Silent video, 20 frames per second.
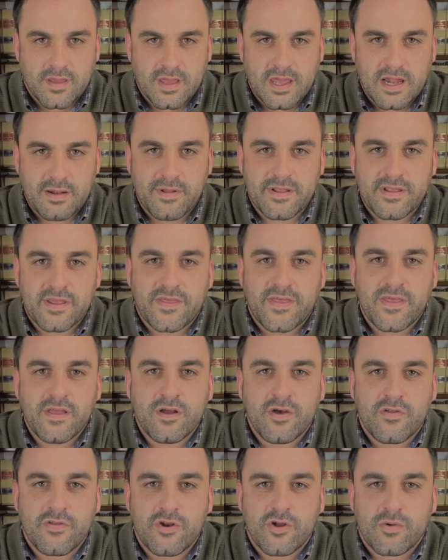El
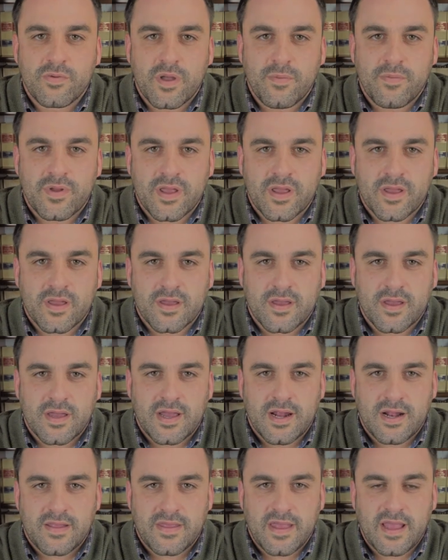25 de noviembre
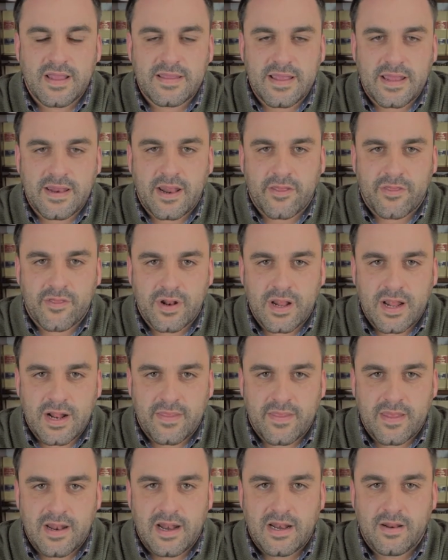es el Día
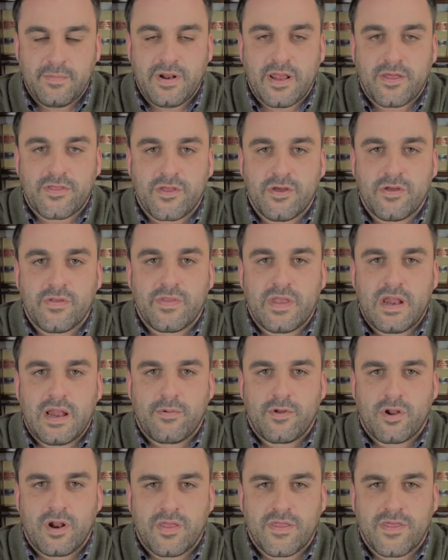Internacional de la Eliminación de
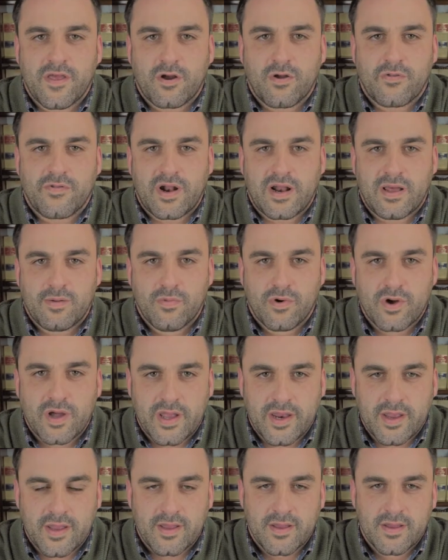la Violencia contra las
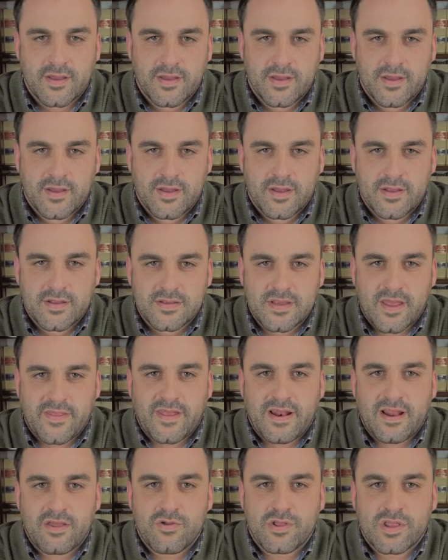Mujeres.
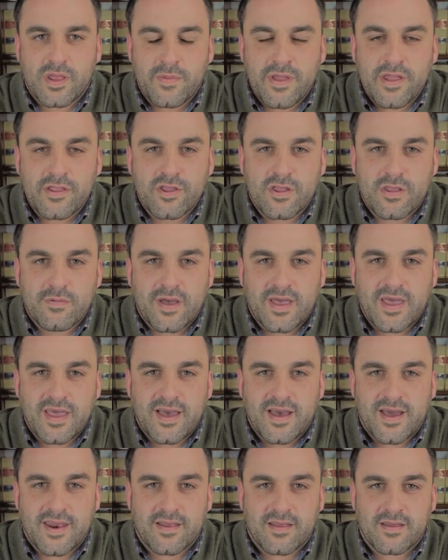Desde el Ayuntamiento de
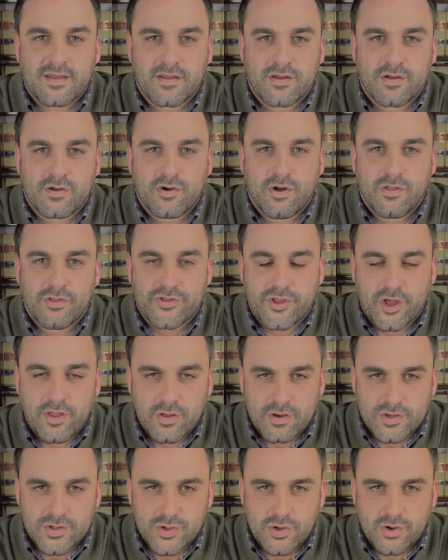Bejíjar, con
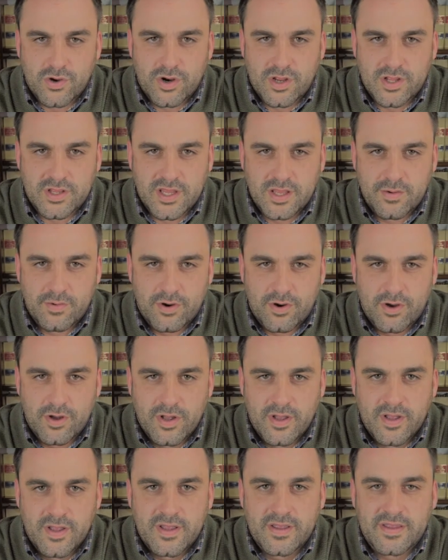todos sus colectivos,
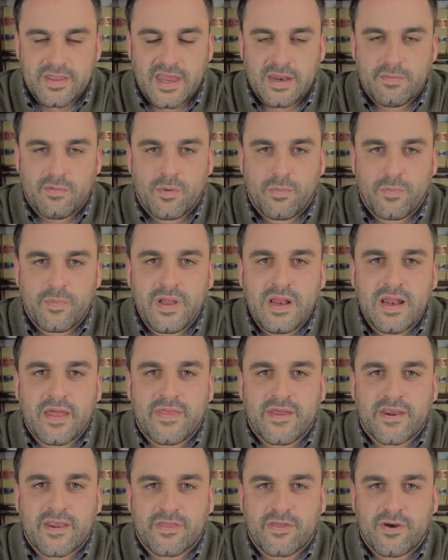tenemos
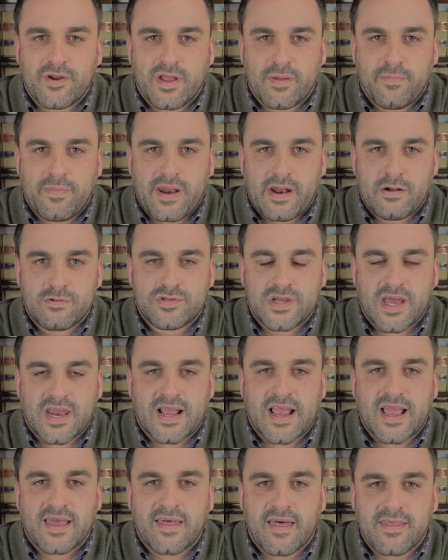miles de razones para
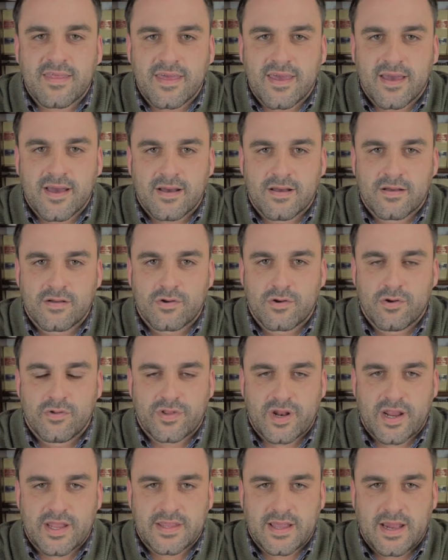luchar cada día
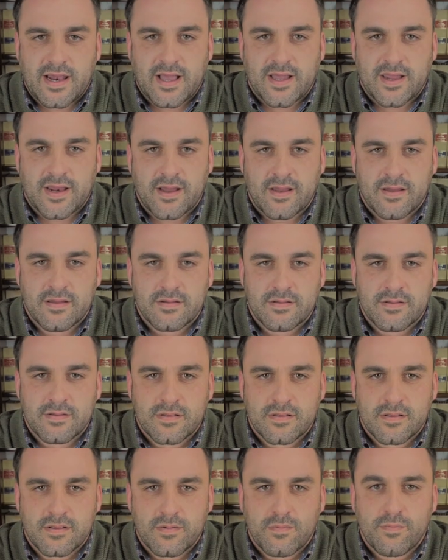contra esta lacra.
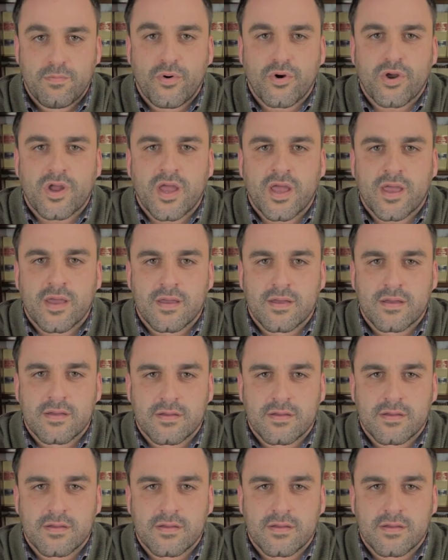¿Por qué?